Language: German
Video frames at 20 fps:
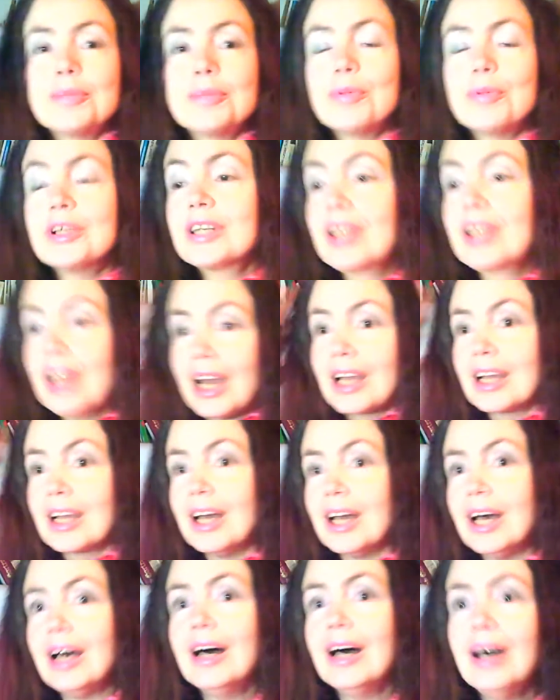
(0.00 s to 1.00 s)
bin
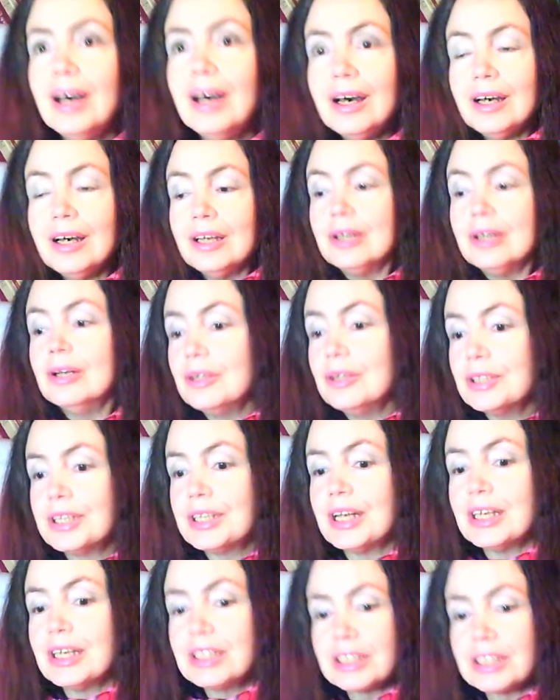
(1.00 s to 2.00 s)
gaga
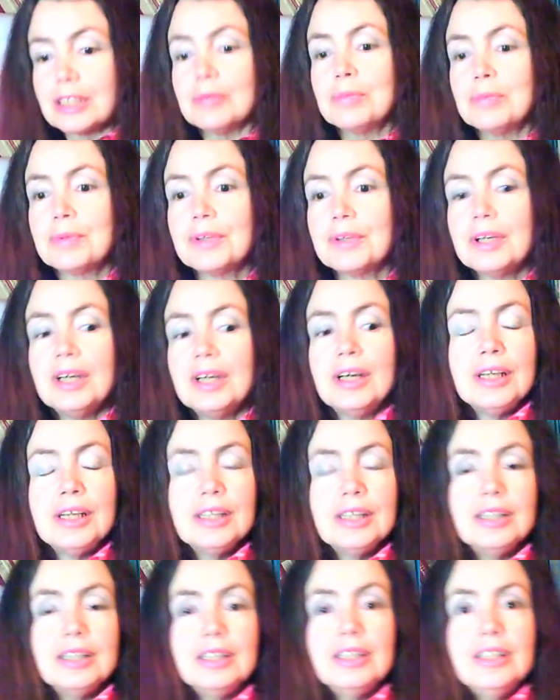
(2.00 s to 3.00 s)
oder ich habe
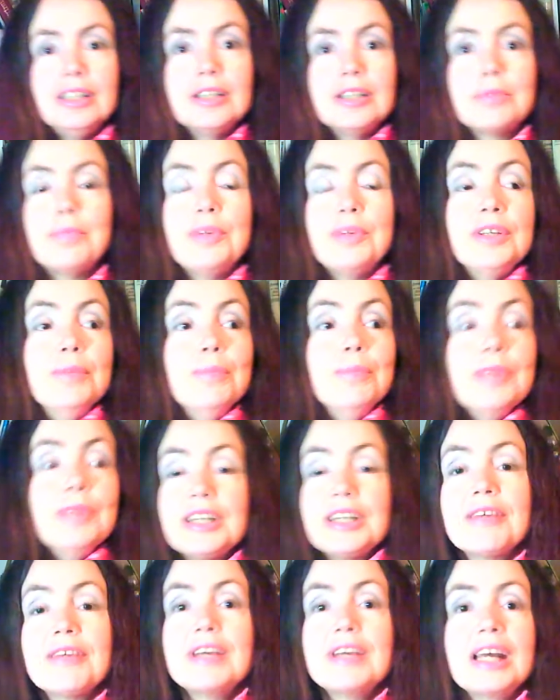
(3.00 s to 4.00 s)
ich bin
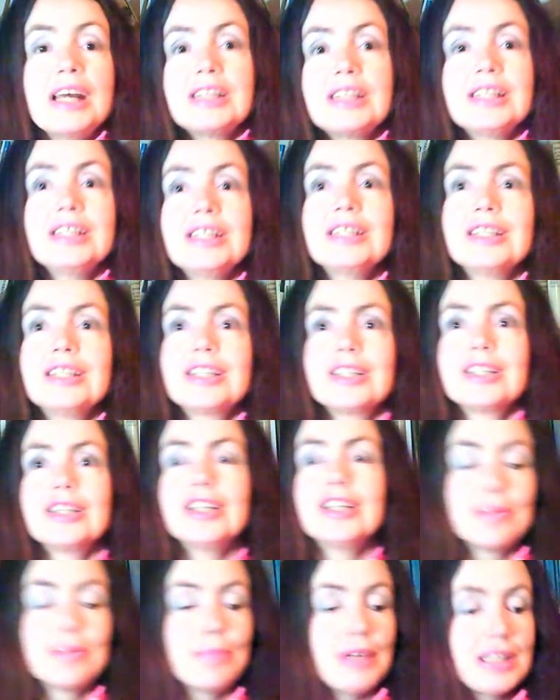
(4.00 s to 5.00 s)
minderwertig,
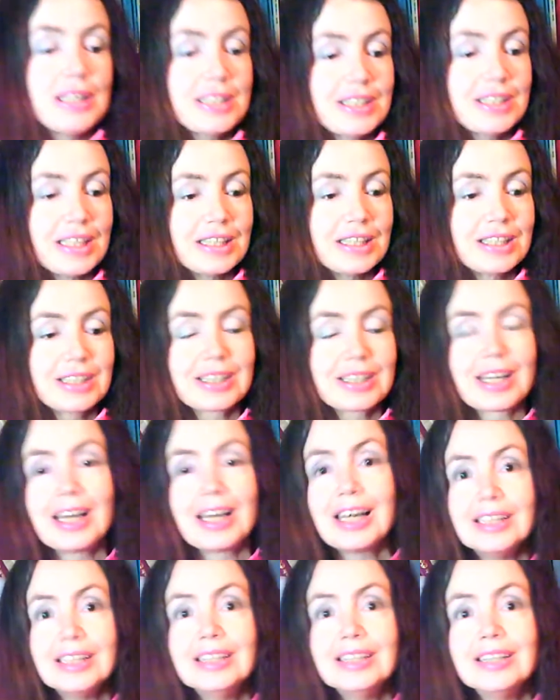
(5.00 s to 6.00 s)
ich passe da nicht
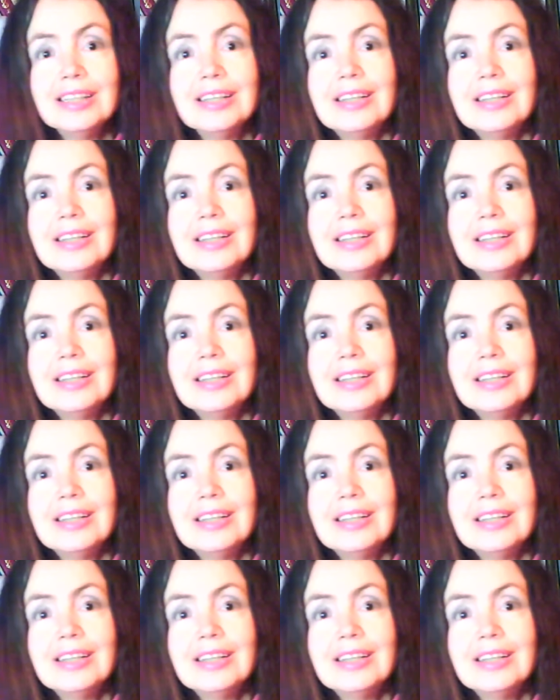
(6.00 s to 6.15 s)
rein